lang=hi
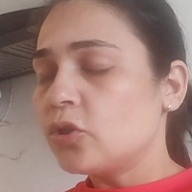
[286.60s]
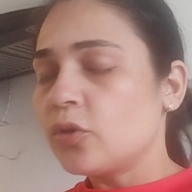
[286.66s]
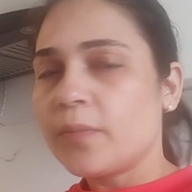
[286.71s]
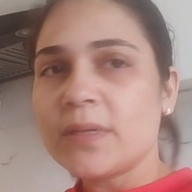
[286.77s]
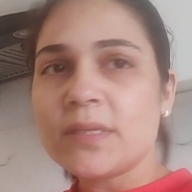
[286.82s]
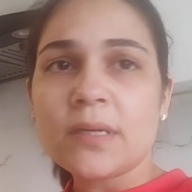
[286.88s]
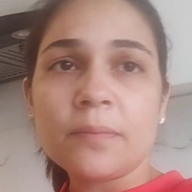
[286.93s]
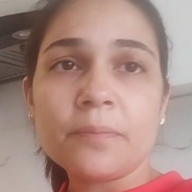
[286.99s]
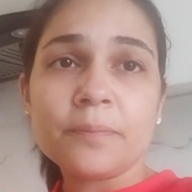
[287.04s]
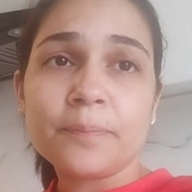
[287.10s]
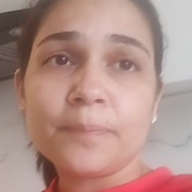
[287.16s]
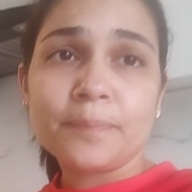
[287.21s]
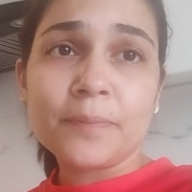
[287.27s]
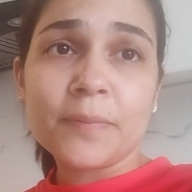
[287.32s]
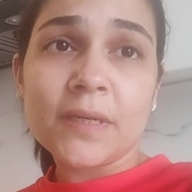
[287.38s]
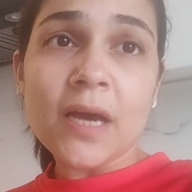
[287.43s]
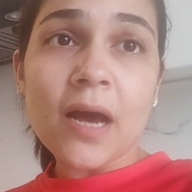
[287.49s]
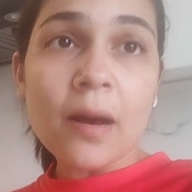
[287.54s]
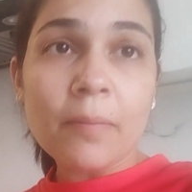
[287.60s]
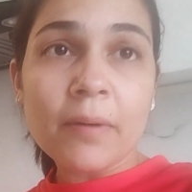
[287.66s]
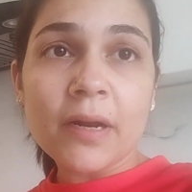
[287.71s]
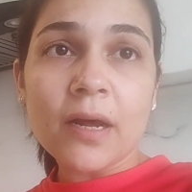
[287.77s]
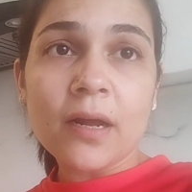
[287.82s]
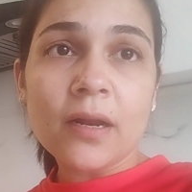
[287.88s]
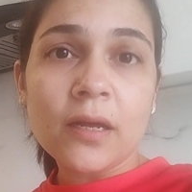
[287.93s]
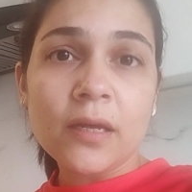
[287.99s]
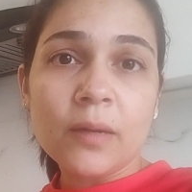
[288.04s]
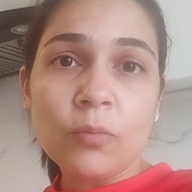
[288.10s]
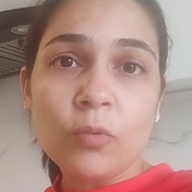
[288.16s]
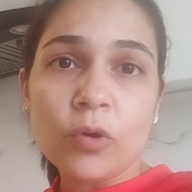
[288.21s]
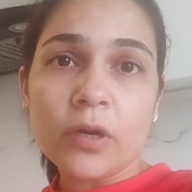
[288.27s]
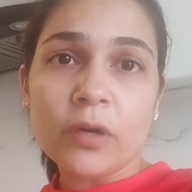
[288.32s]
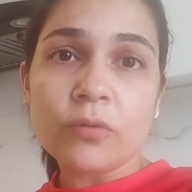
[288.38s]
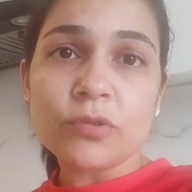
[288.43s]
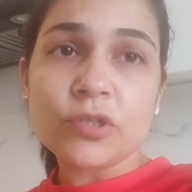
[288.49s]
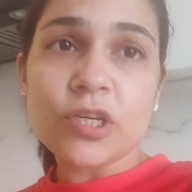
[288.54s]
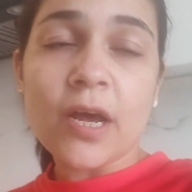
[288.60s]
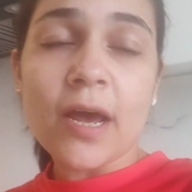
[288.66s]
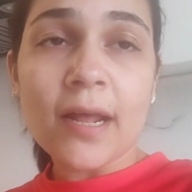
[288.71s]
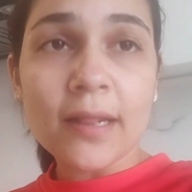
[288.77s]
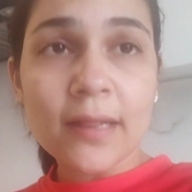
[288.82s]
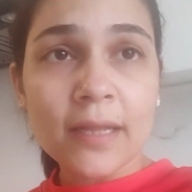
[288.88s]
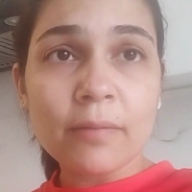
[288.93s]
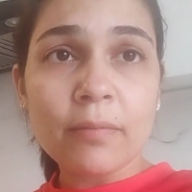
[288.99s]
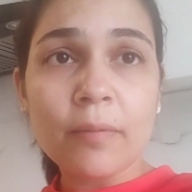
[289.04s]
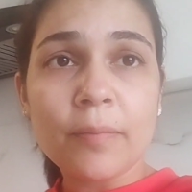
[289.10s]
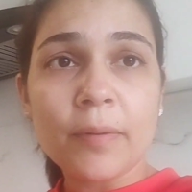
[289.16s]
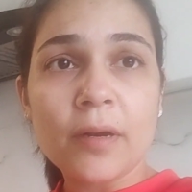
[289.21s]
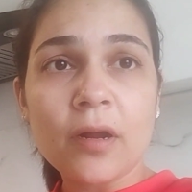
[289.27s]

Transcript: तो बस अब क्या बनाना ये बोल रहा है कुछ हेल्दी भी